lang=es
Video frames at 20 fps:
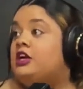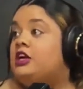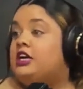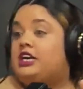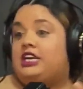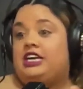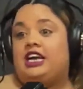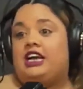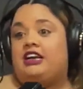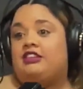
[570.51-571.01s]

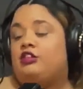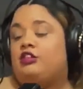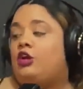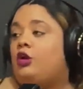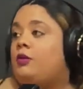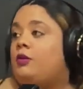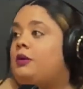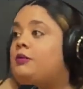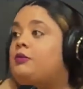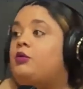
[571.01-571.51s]
Y eso
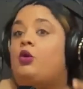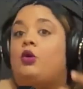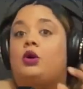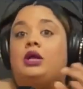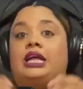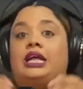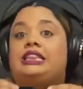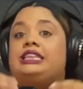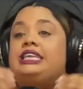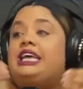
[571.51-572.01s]
lo vemos
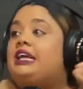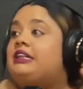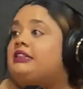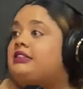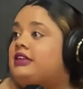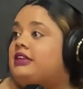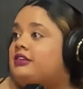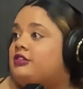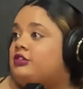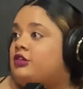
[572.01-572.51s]
hoy en día en
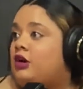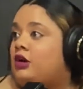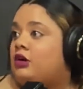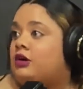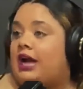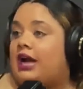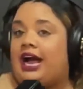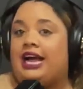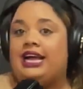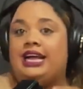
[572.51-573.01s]

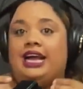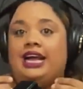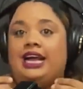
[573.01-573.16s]
TikTok. Hay